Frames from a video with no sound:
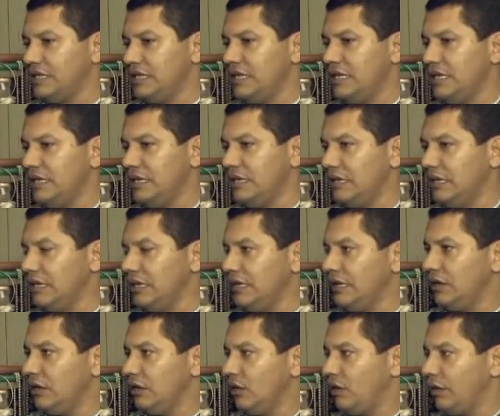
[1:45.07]
E
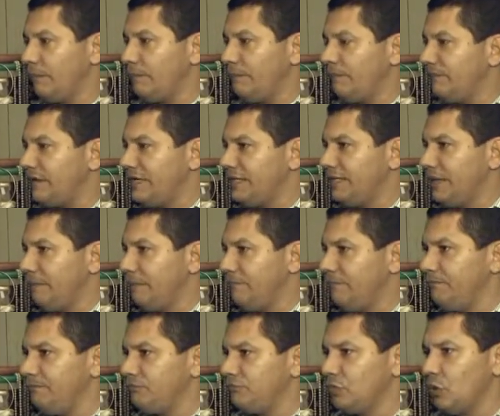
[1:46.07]
ah, vai ter
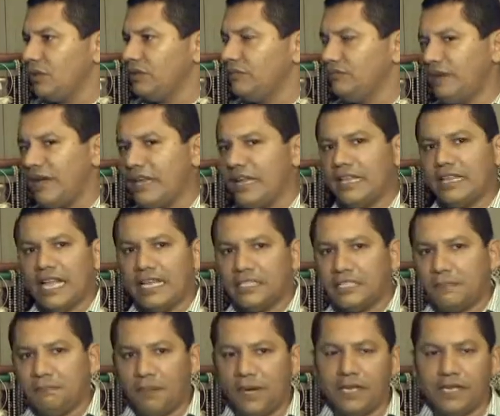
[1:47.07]
toda
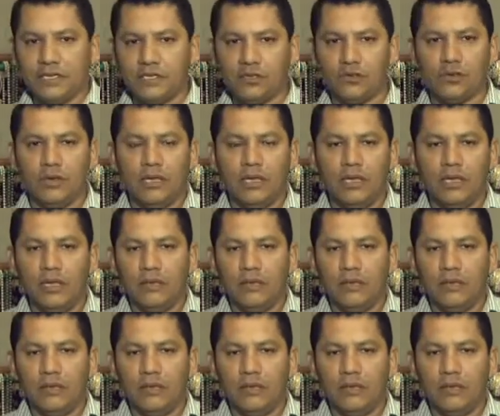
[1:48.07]
variedade de preço.